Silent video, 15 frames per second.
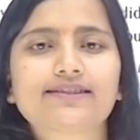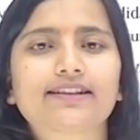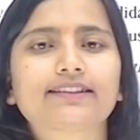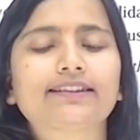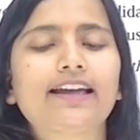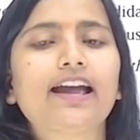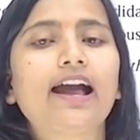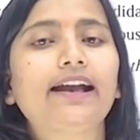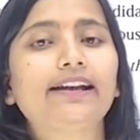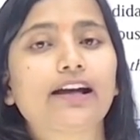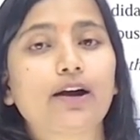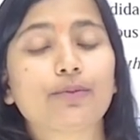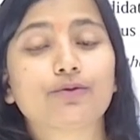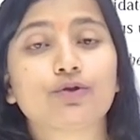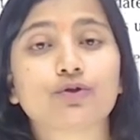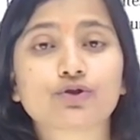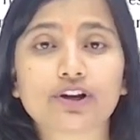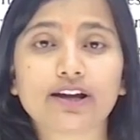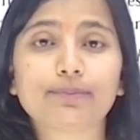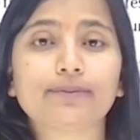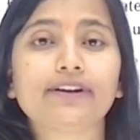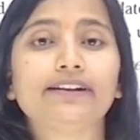सकते हैं एंड अब वो जो है
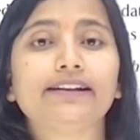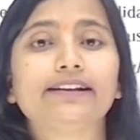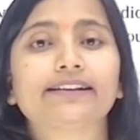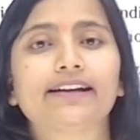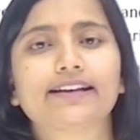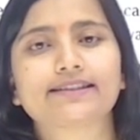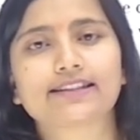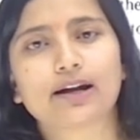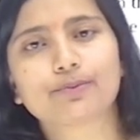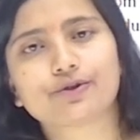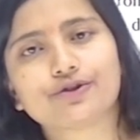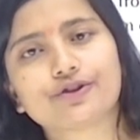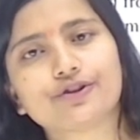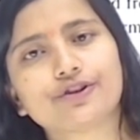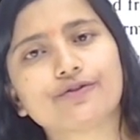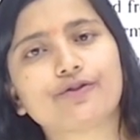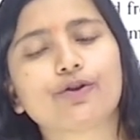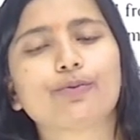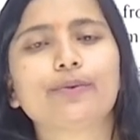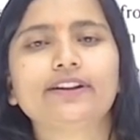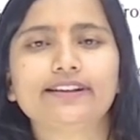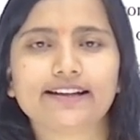अपना नीट का एग्ज़ाम ट्वेंटी ट्वेंटी फोर
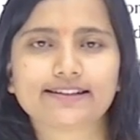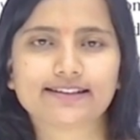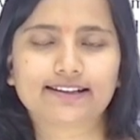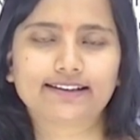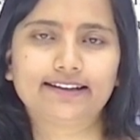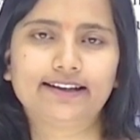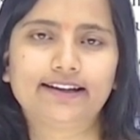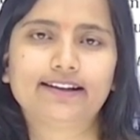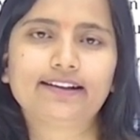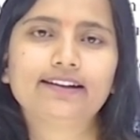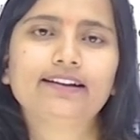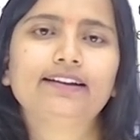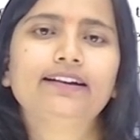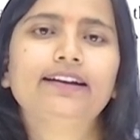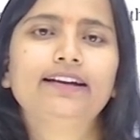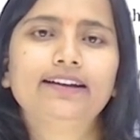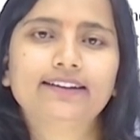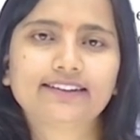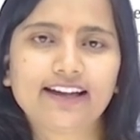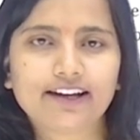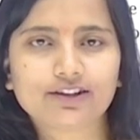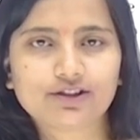में दे सकते हैं
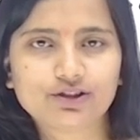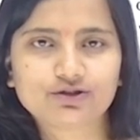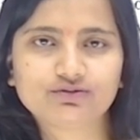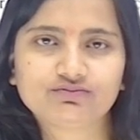थैंक यू